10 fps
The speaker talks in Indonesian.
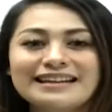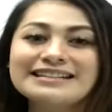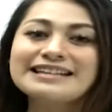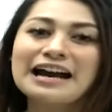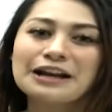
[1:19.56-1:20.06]

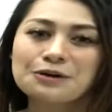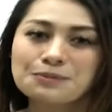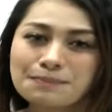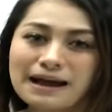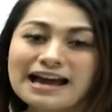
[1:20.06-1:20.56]
Dan jangan
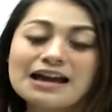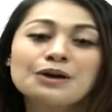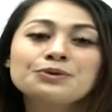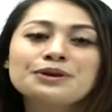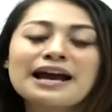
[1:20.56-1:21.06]
lupa
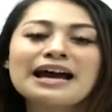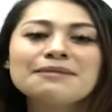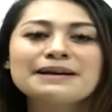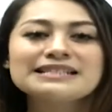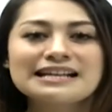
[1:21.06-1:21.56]

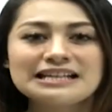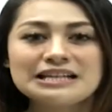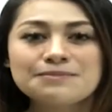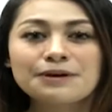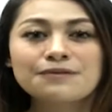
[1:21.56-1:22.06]
gunakan pasta
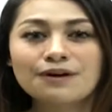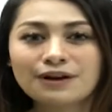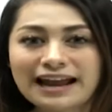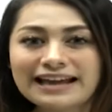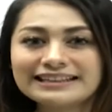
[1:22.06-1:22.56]
gigi
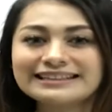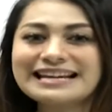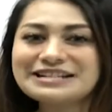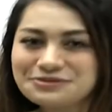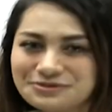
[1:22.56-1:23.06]
berfluoride
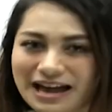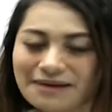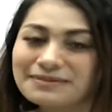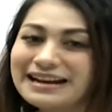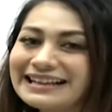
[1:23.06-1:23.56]
dan juga
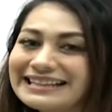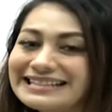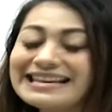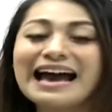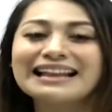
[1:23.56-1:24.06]
benang
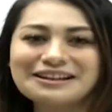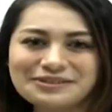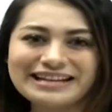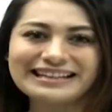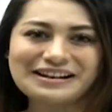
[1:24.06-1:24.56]
gigi
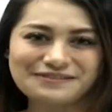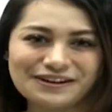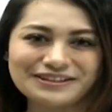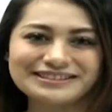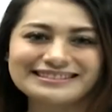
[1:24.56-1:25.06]
atau dental
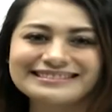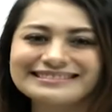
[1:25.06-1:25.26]
floss.